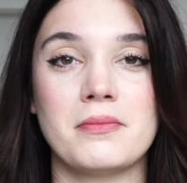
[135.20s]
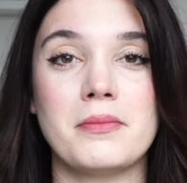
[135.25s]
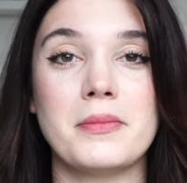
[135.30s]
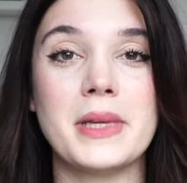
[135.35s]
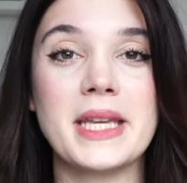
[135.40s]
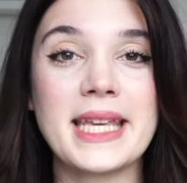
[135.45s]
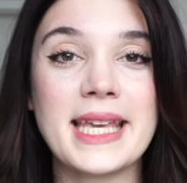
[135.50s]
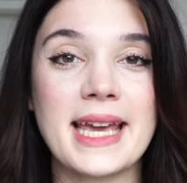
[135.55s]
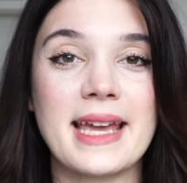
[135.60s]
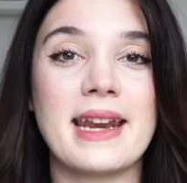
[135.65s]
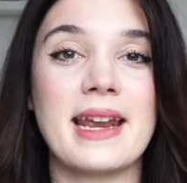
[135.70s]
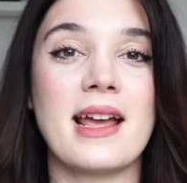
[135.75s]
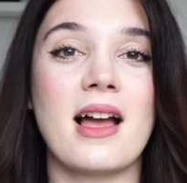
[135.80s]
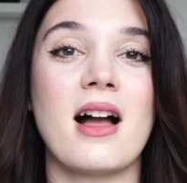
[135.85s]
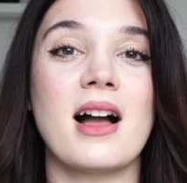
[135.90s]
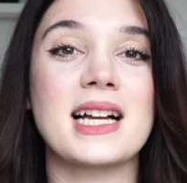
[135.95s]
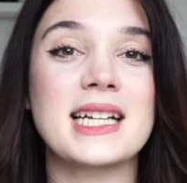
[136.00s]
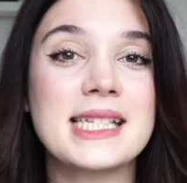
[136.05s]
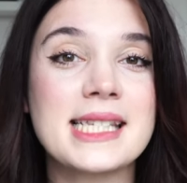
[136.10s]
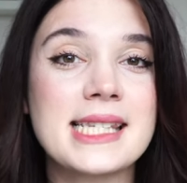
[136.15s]
Bir kere
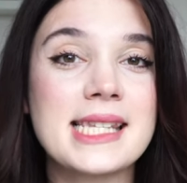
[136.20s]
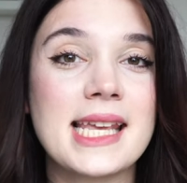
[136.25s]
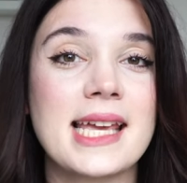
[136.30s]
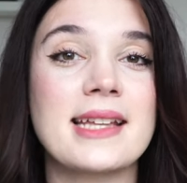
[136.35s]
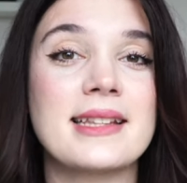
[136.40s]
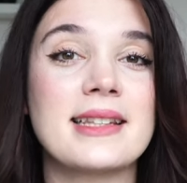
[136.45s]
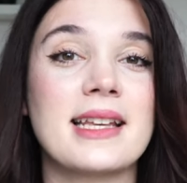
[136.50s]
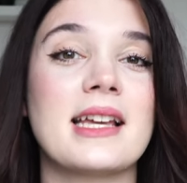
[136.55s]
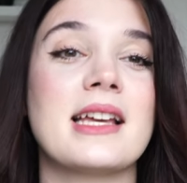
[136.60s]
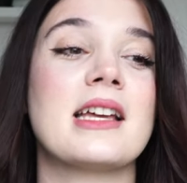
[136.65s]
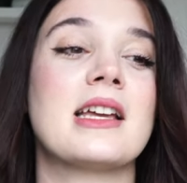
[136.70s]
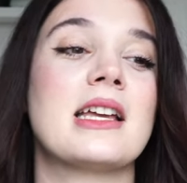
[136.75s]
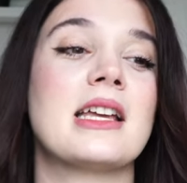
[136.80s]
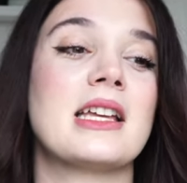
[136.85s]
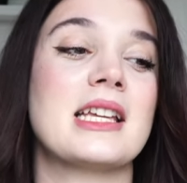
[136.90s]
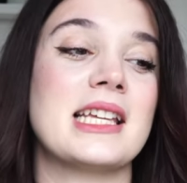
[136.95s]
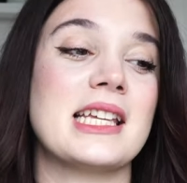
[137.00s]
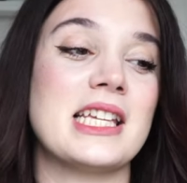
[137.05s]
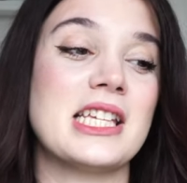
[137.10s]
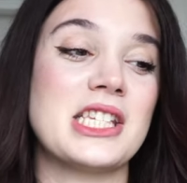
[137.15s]
anksiyete
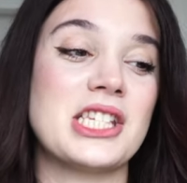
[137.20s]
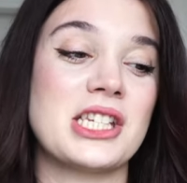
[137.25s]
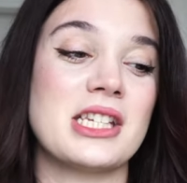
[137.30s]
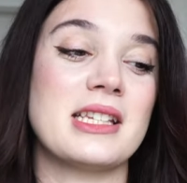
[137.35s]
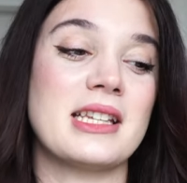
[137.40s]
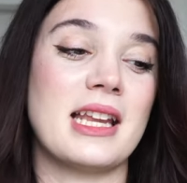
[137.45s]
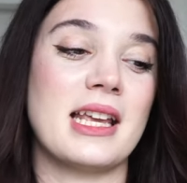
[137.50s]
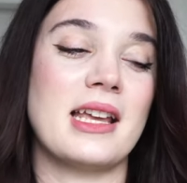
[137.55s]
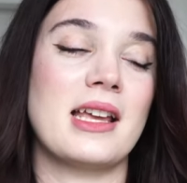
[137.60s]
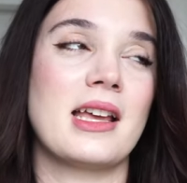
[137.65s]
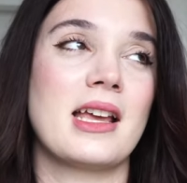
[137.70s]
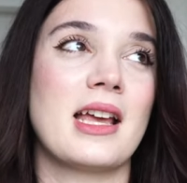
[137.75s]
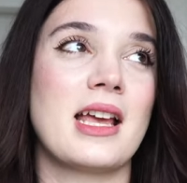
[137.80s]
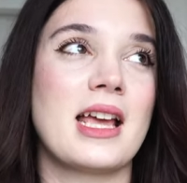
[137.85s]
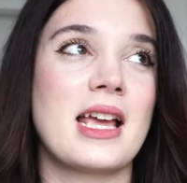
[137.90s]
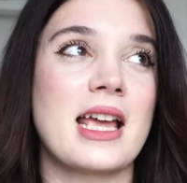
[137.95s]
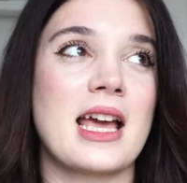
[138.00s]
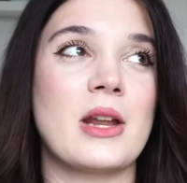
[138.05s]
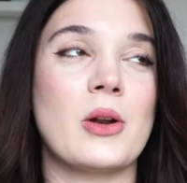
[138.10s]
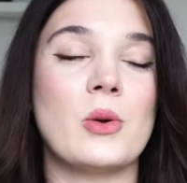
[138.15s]
içinde
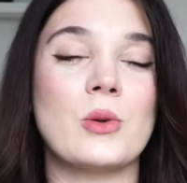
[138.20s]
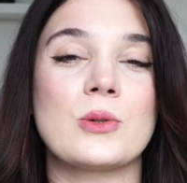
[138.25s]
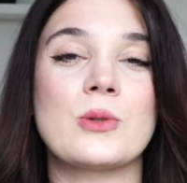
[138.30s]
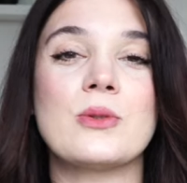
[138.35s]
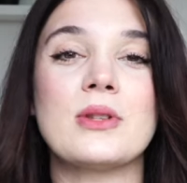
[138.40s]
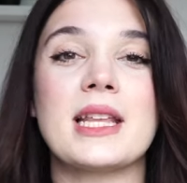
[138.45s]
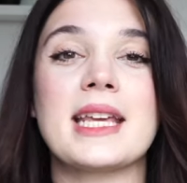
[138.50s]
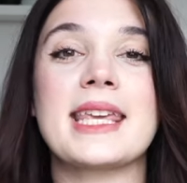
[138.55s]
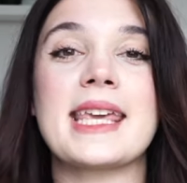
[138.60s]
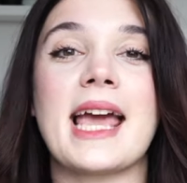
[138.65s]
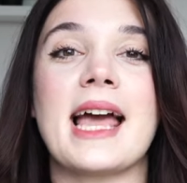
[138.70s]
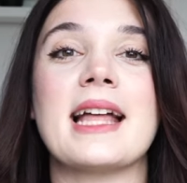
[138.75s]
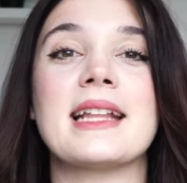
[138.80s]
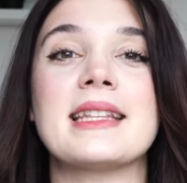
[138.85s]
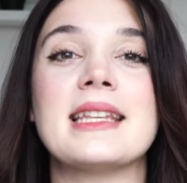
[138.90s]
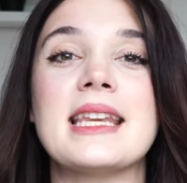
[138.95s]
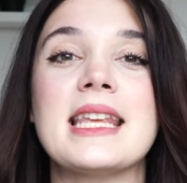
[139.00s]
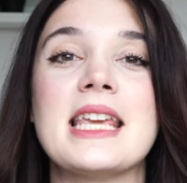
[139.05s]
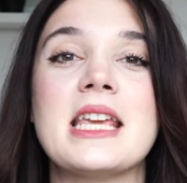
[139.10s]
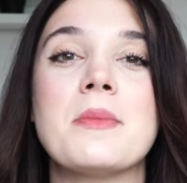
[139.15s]
yani özünde
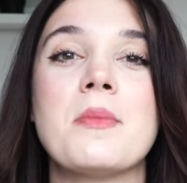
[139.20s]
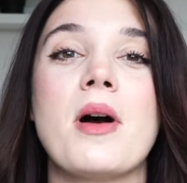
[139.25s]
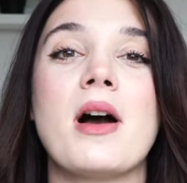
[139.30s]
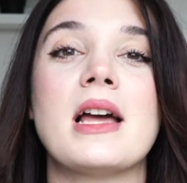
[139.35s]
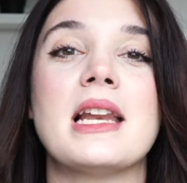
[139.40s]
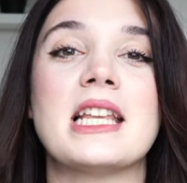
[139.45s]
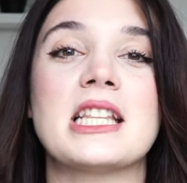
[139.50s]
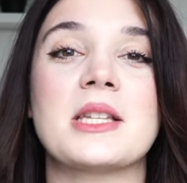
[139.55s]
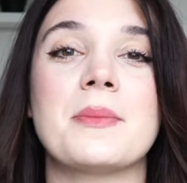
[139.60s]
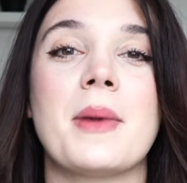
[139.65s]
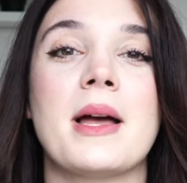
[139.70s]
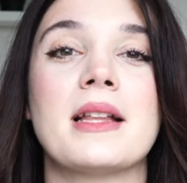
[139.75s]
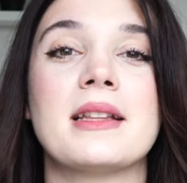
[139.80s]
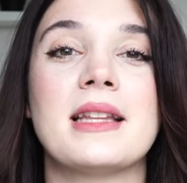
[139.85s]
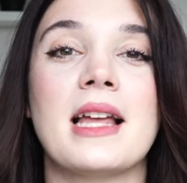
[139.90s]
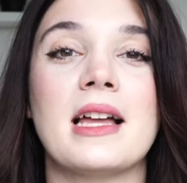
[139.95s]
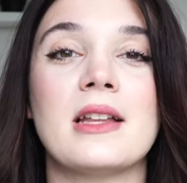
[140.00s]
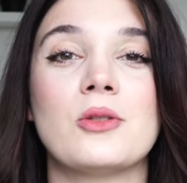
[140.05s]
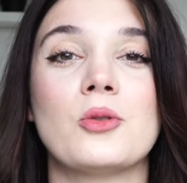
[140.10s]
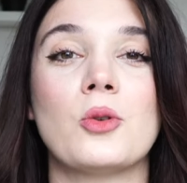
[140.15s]
kendini ihmal
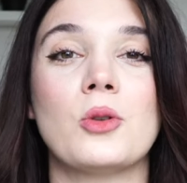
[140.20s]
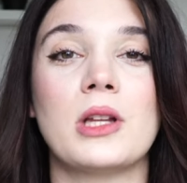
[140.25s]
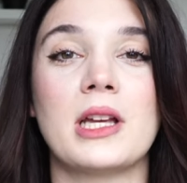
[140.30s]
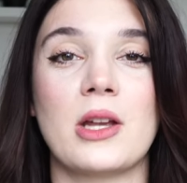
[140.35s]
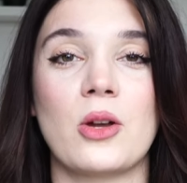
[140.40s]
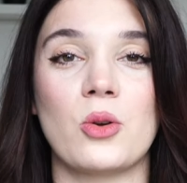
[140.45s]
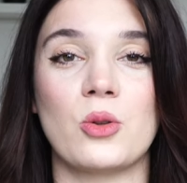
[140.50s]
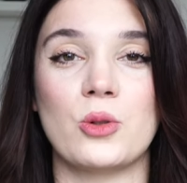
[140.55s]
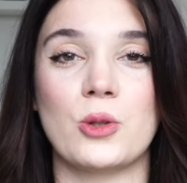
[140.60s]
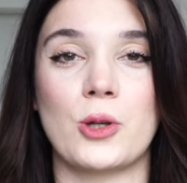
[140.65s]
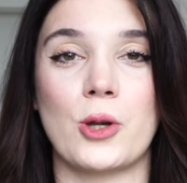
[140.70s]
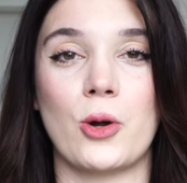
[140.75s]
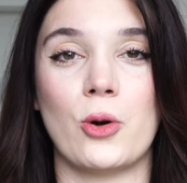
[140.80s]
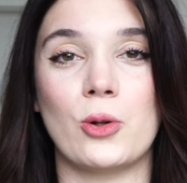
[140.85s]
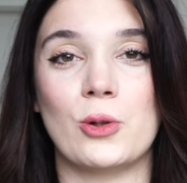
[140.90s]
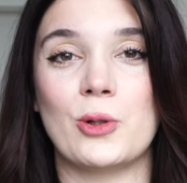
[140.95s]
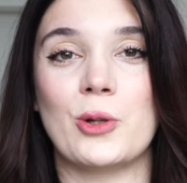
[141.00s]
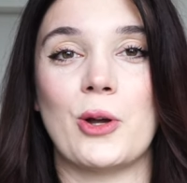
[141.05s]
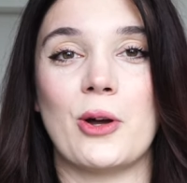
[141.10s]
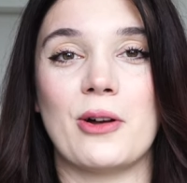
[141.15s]
etmenden dolayı
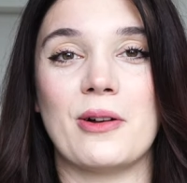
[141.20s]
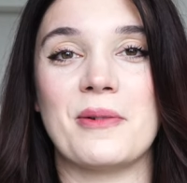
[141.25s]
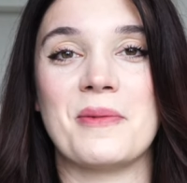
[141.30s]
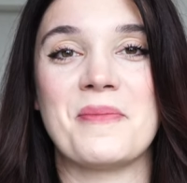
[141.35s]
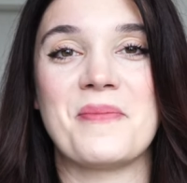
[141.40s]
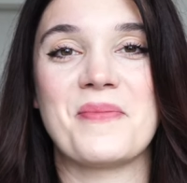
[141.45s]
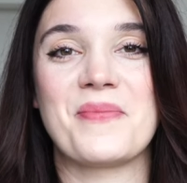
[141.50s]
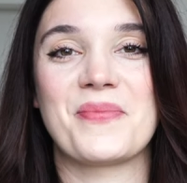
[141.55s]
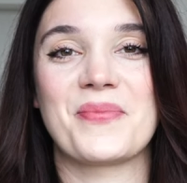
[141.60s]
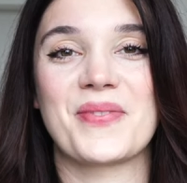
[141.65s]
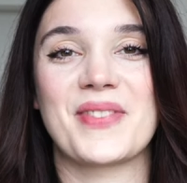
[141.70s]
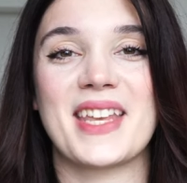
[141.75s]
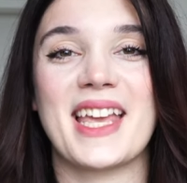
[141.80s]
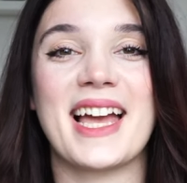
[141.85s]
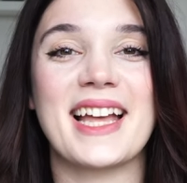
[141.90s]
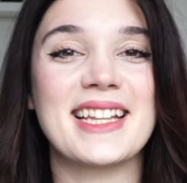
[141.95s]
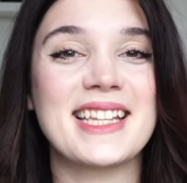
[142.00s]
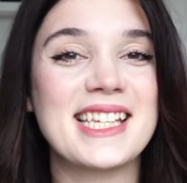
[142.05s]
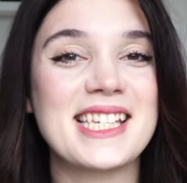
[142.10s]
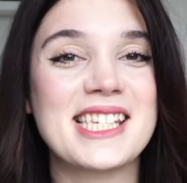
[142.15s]
oluyor
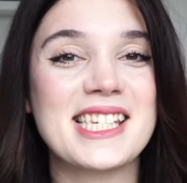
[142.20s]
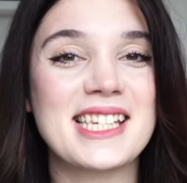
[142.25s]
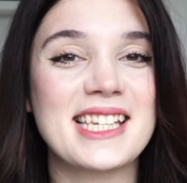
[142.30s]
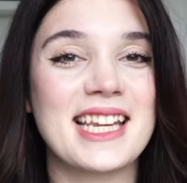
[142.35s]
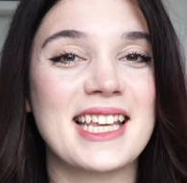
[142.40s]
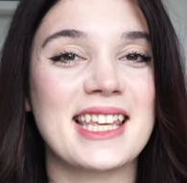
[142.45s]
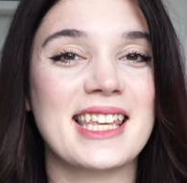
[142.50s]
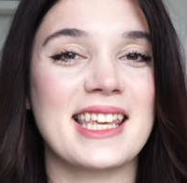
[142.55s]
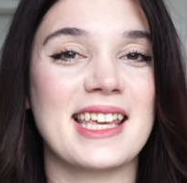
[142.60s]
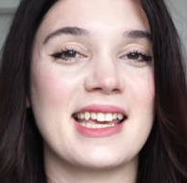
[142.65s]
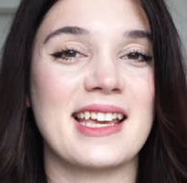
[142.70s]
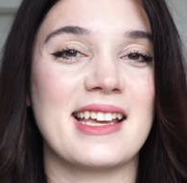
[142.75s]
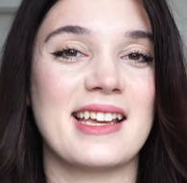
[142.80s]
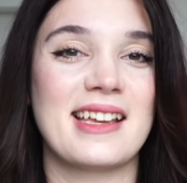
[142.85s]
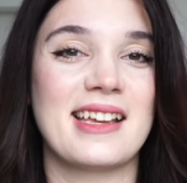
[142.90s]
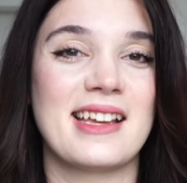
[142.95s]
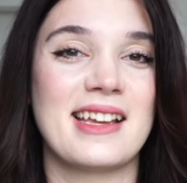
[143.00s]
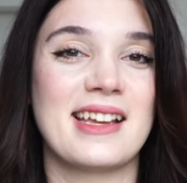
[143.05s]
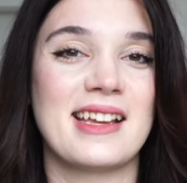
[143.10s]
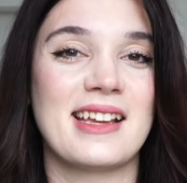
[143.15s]
kendi içindeki
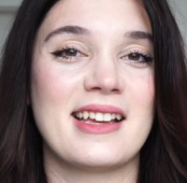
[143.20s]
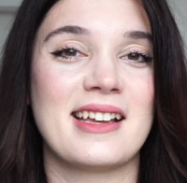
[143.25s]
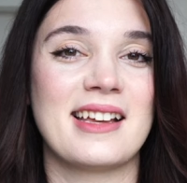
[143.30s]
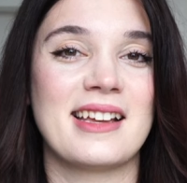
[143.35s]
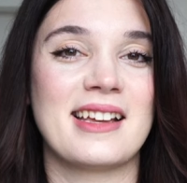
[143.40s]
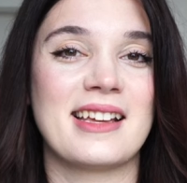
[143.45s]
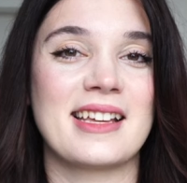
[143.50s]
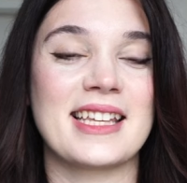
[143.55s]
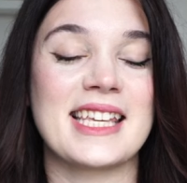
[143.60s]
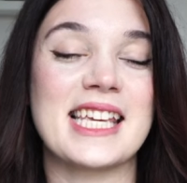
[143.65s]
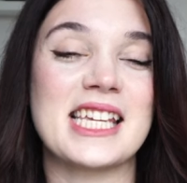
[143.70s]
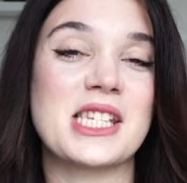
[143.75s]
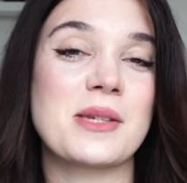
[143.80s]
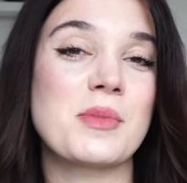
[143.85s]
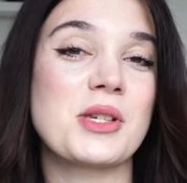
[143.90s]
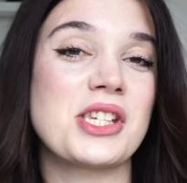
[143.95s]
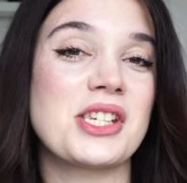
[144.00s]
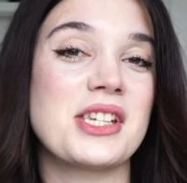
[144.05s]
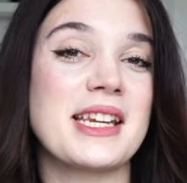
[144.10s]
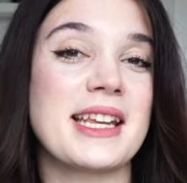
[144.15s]

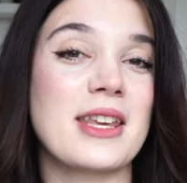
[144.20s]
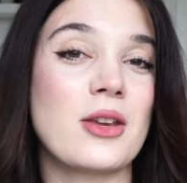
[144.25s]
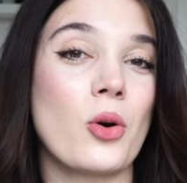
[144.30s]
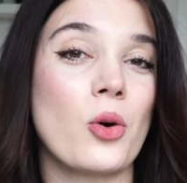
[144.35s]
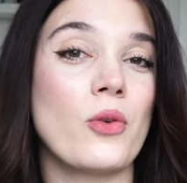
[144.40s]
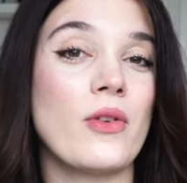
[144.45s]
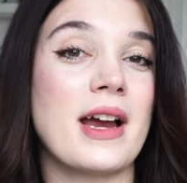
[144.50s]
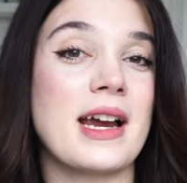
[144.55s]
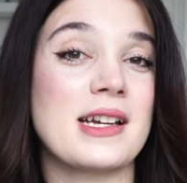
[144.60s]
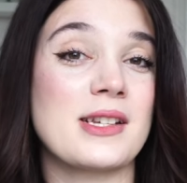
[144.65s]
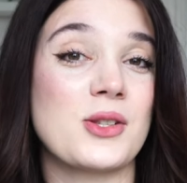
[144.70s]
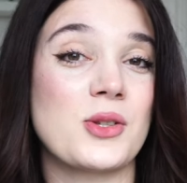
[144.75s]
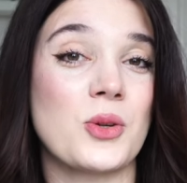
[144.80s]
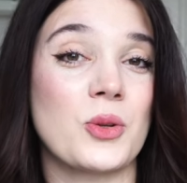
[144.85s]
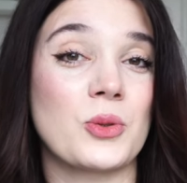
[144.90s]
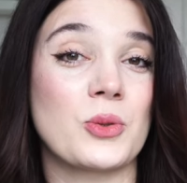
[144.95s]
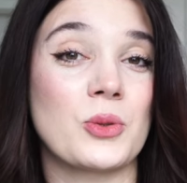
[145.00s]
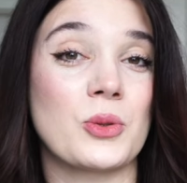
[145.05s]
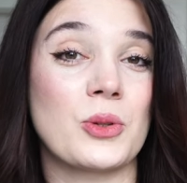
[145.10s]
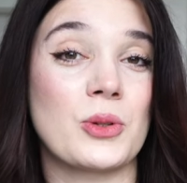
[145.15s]
geçmişindeki o
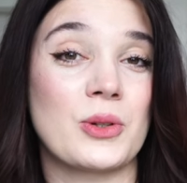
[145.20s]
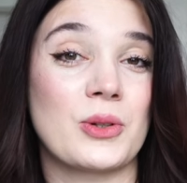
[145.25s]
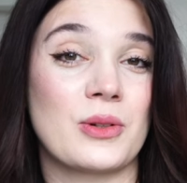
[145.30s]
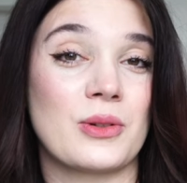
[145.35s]
versiyonu,